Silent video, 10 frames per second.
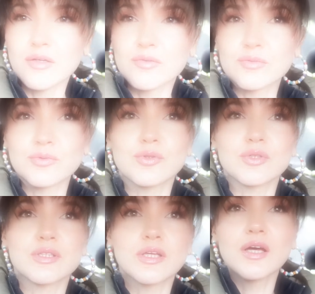
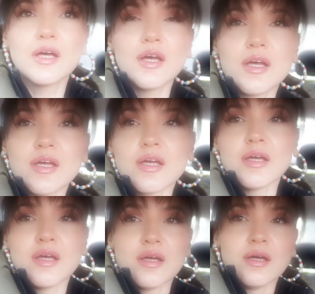Вот.
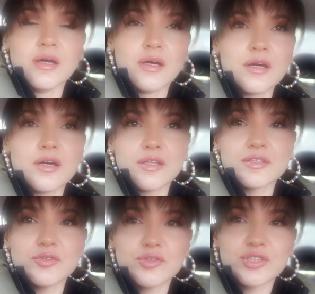А,
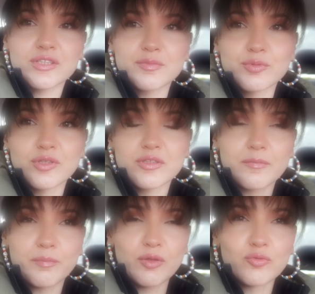надеюсь, сейчас будет
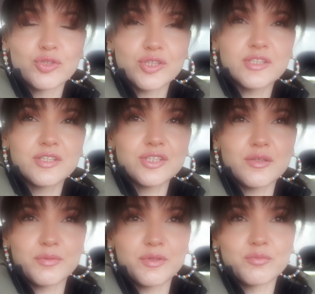получше
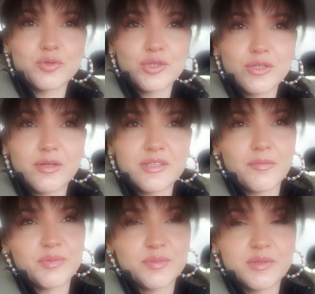слышно, потому что
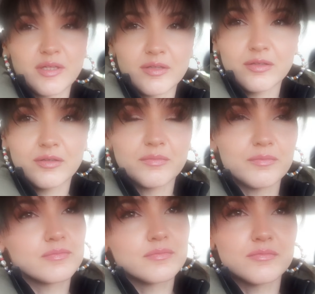я посмотрела
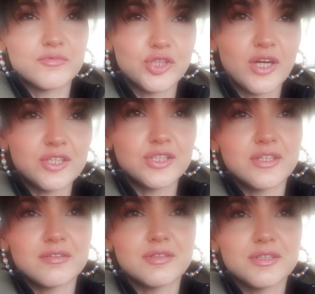
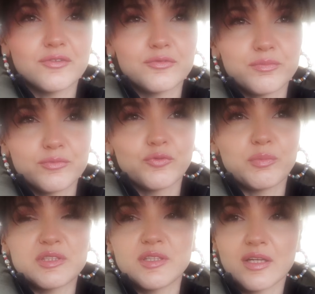вчерашнее видео, ну, в
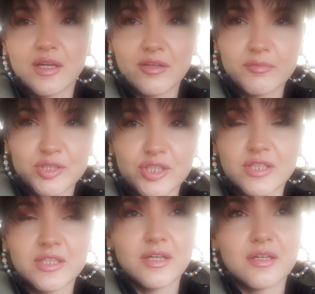понедельник, когда в
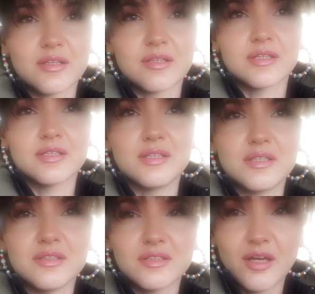машине ехала, и
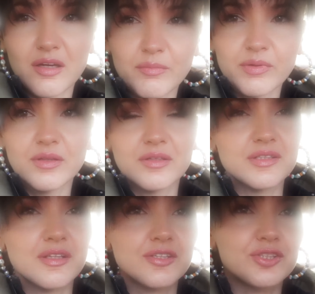не так было
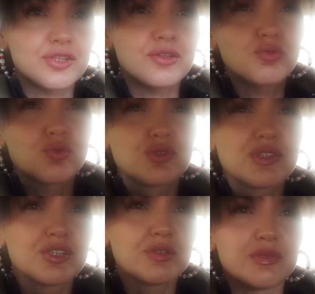слышно. Ну, то есть
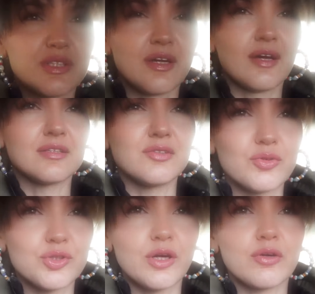слышимость такая не
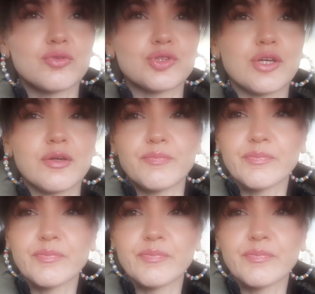очень хорошая.